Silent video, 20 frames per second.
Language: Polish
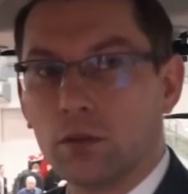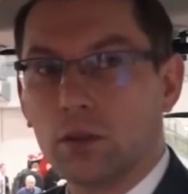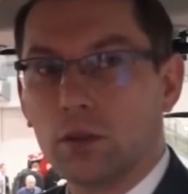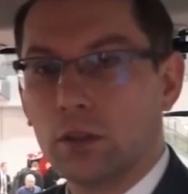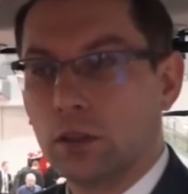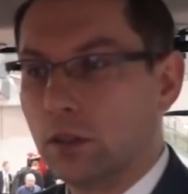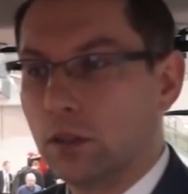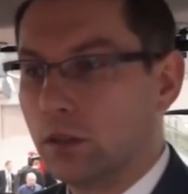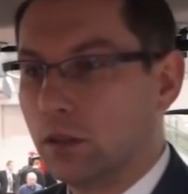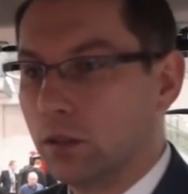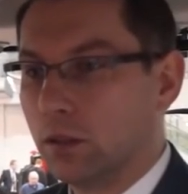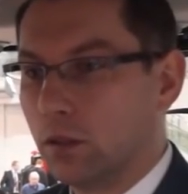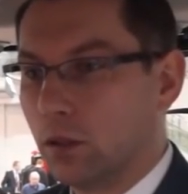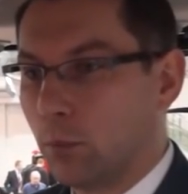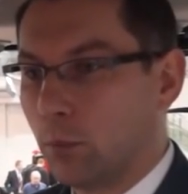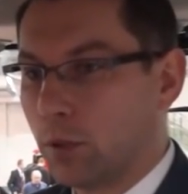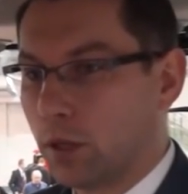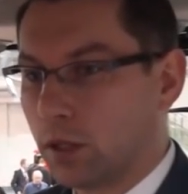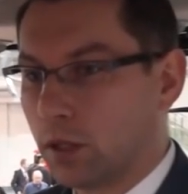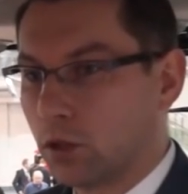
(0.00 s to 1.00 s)
y,
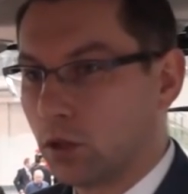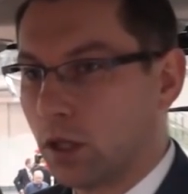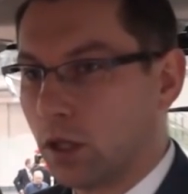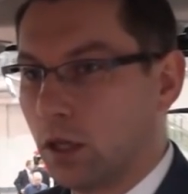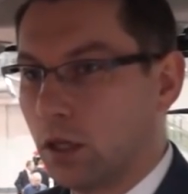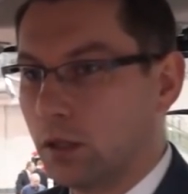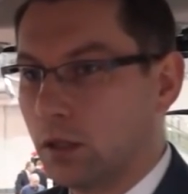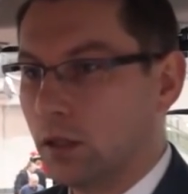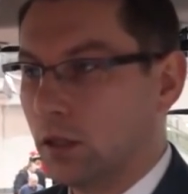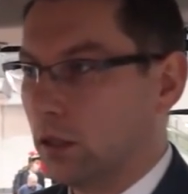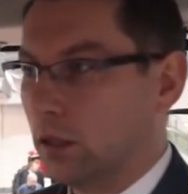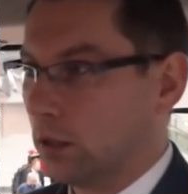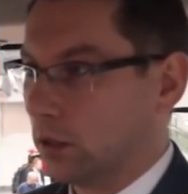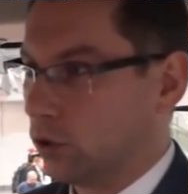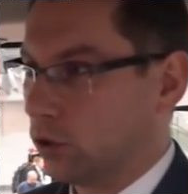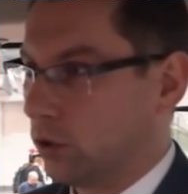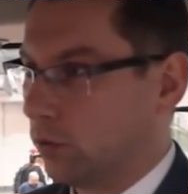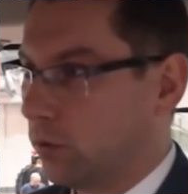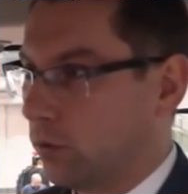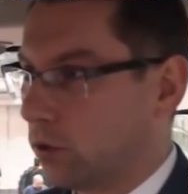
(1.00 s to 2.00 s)
operatora,
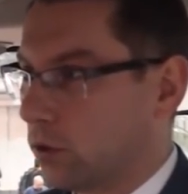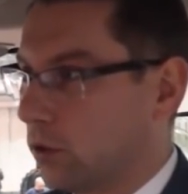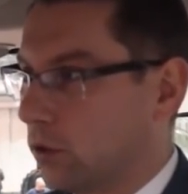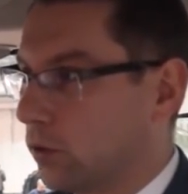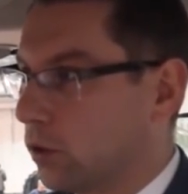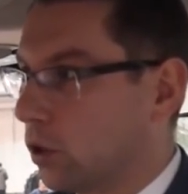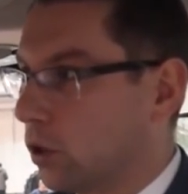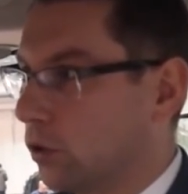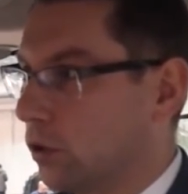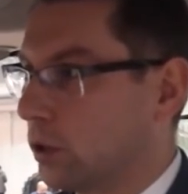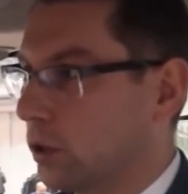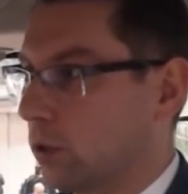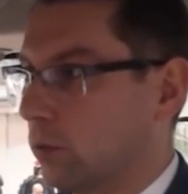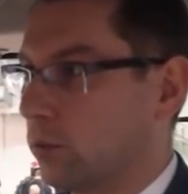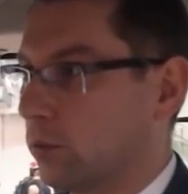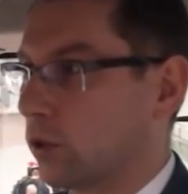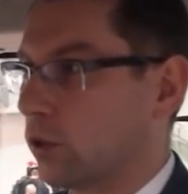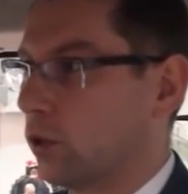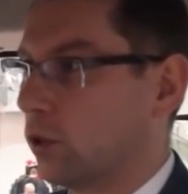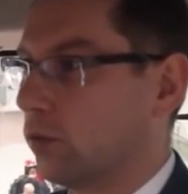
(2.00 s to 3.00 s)
że fotel wygodny,
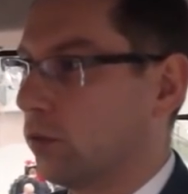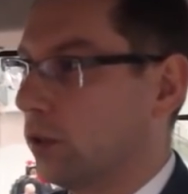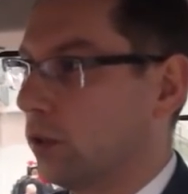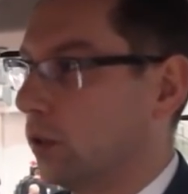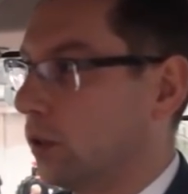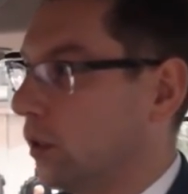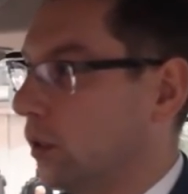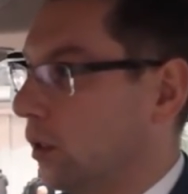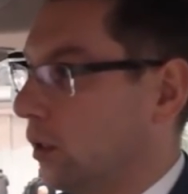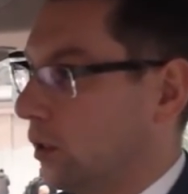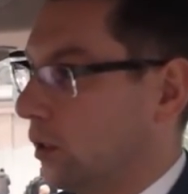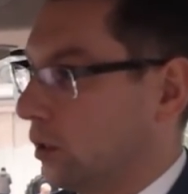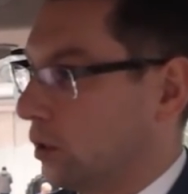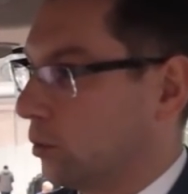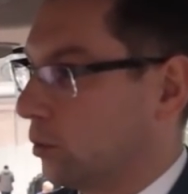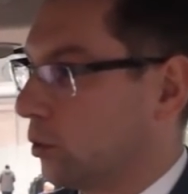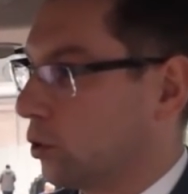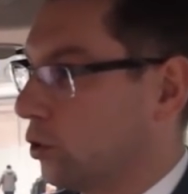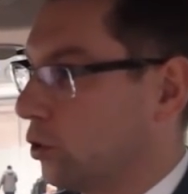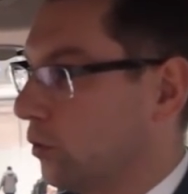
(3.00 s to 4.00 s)
komfortowy
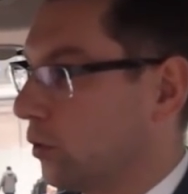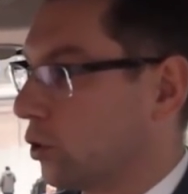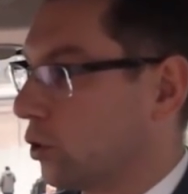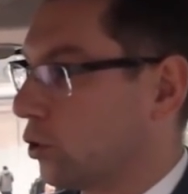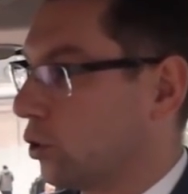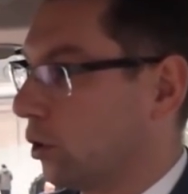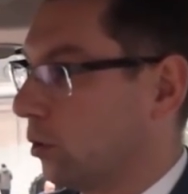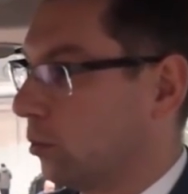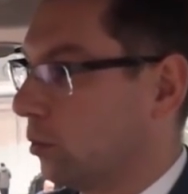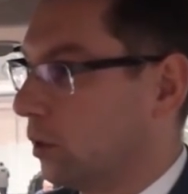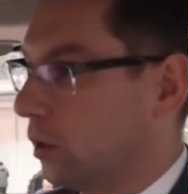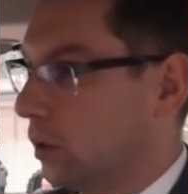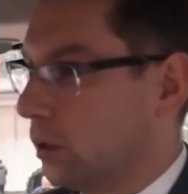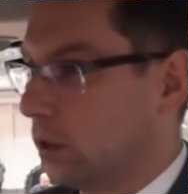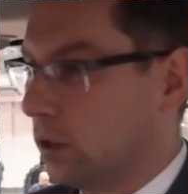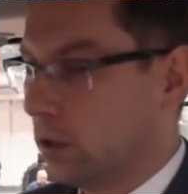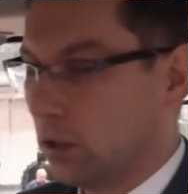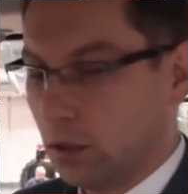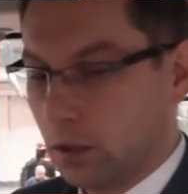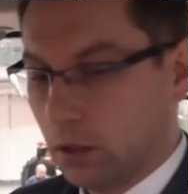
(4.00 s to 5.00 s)
z możliwością
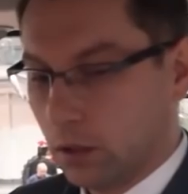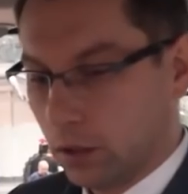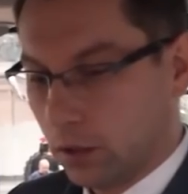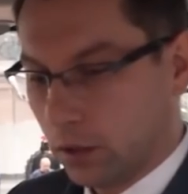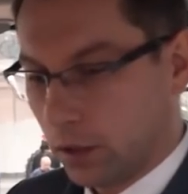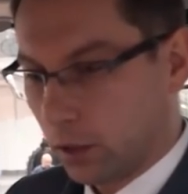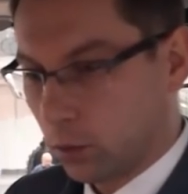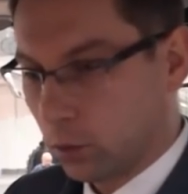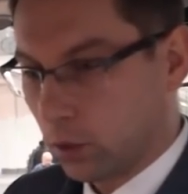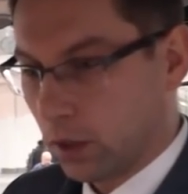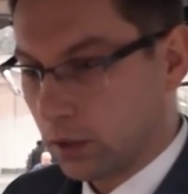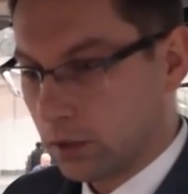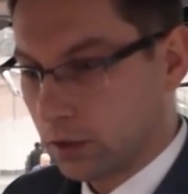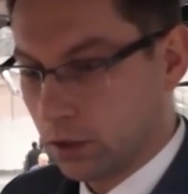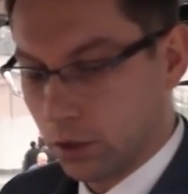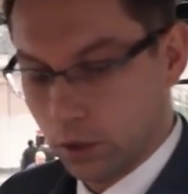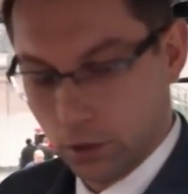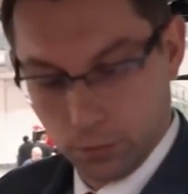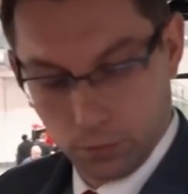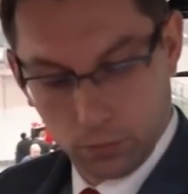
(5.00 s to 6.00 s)
e,
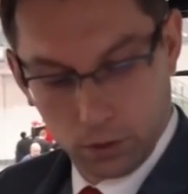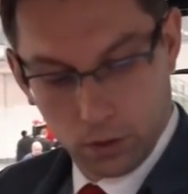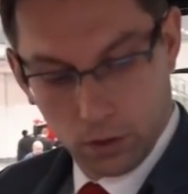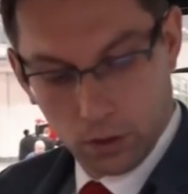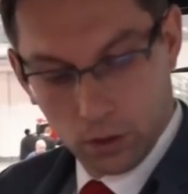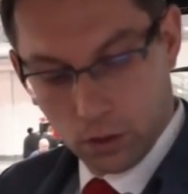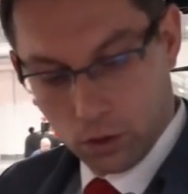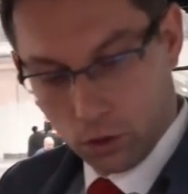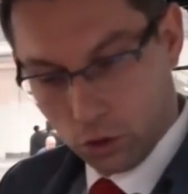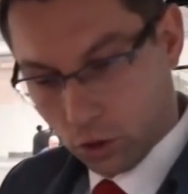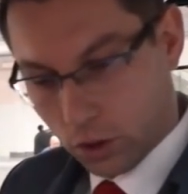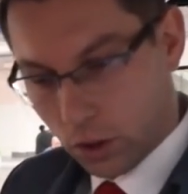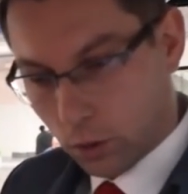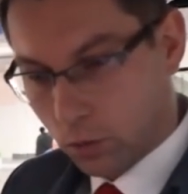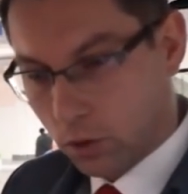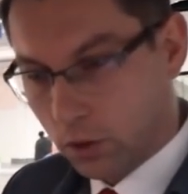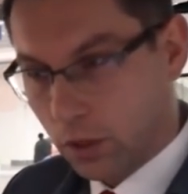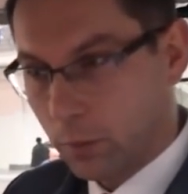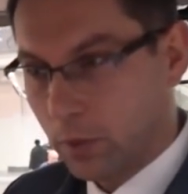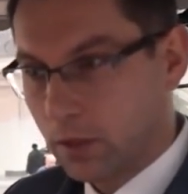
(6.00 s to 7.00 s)
regulacji,
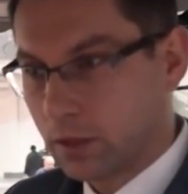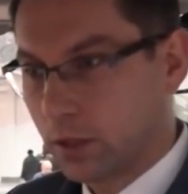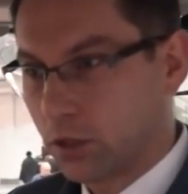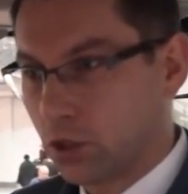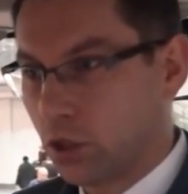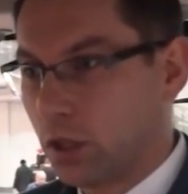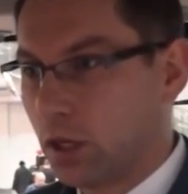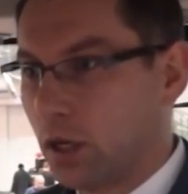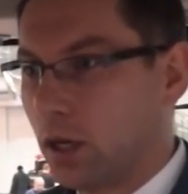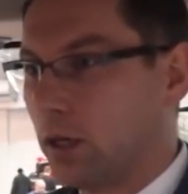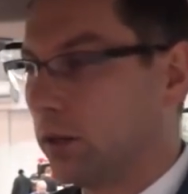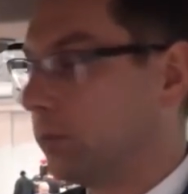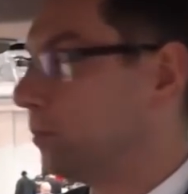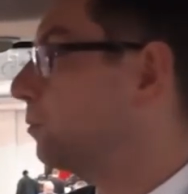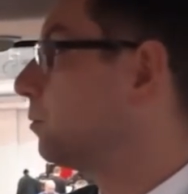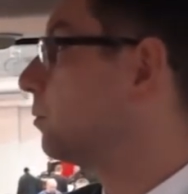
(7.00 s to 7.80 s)
siodełko dla pasażera,